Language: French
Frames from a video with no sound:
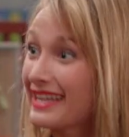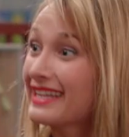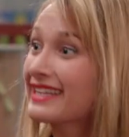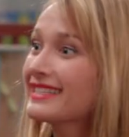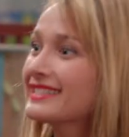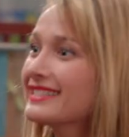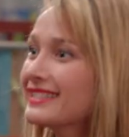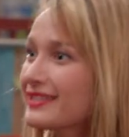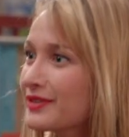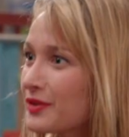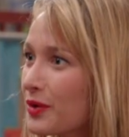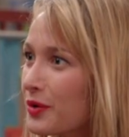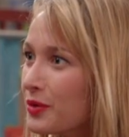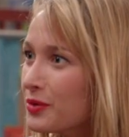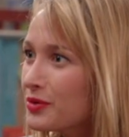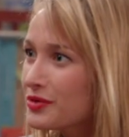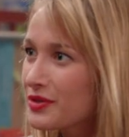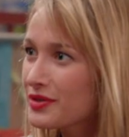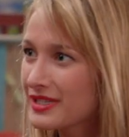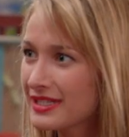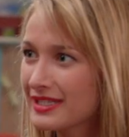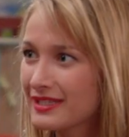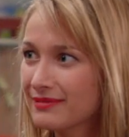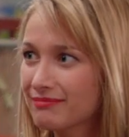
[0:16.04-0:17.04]
elle existe en rouge
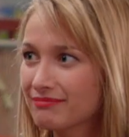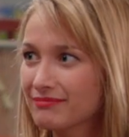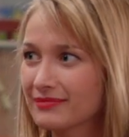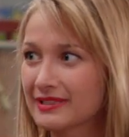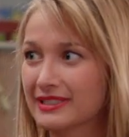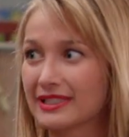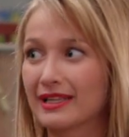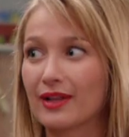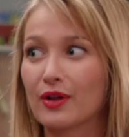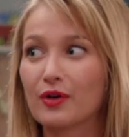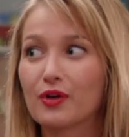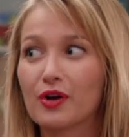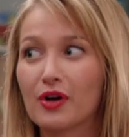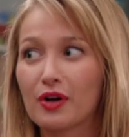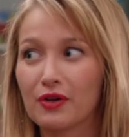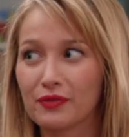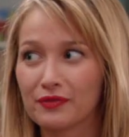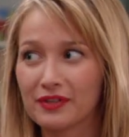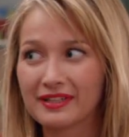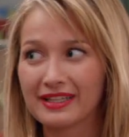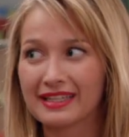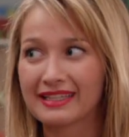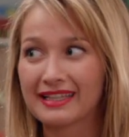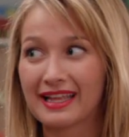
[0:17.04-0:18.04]
aussi. Si elle est encore en
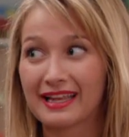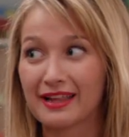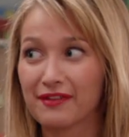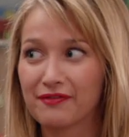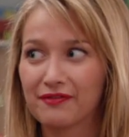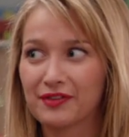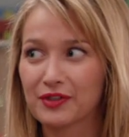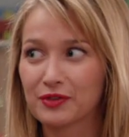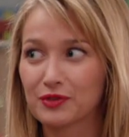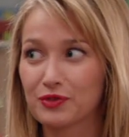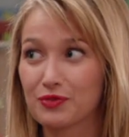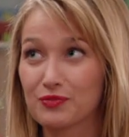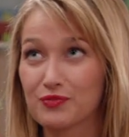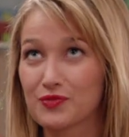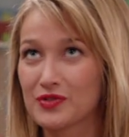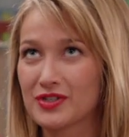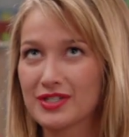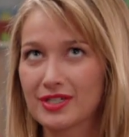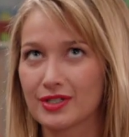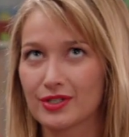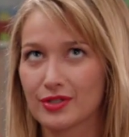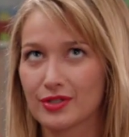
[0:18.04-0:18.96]
vitrine à la fin du mois,